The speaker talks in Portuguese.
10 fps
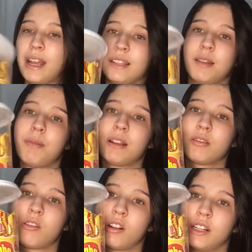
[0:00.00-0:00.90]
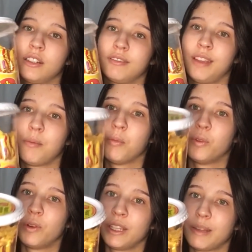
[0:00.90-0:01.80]
essa paçoca, vem
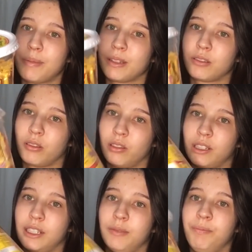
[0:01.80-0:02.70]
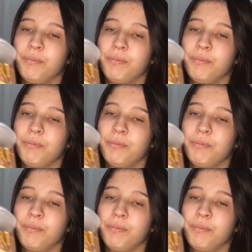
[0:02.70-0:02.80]
muita paçoca.